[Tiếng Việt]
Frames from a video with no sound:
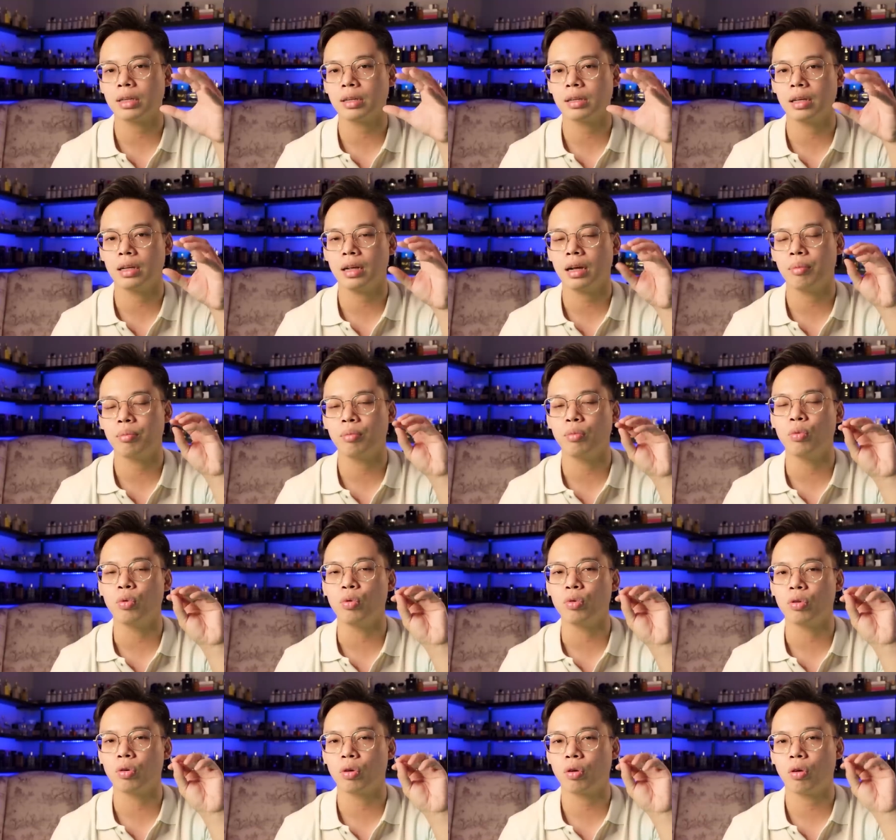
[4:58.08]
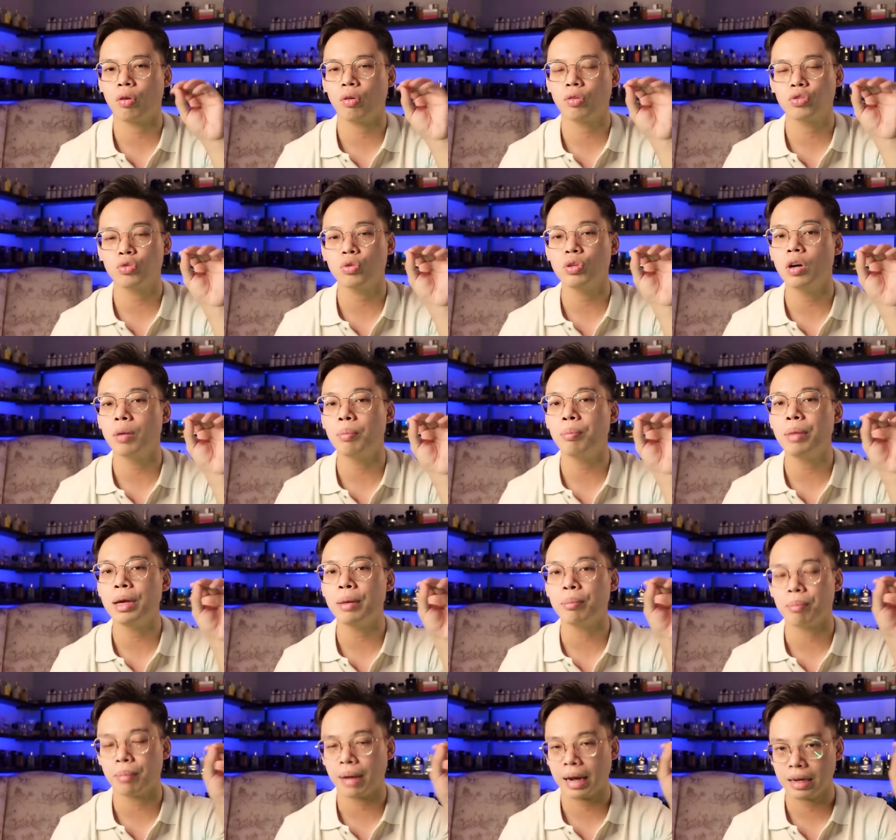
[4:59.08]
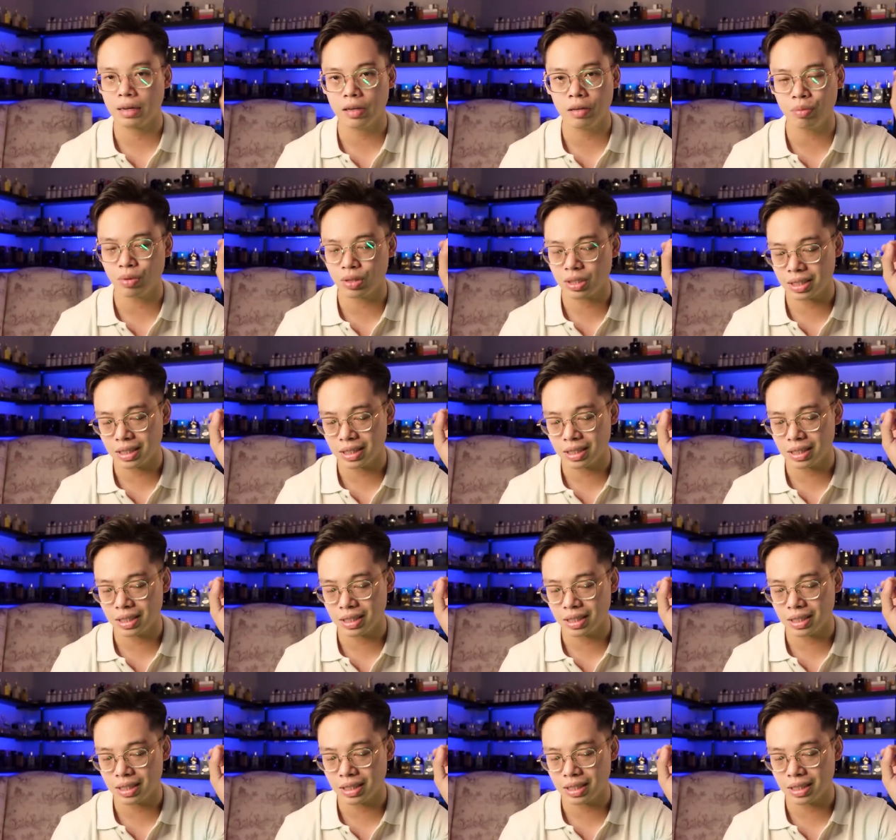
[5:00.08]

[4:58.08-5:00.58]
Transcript: ta nhận thấy là mùi nó có xu hướng mềm mại hơn một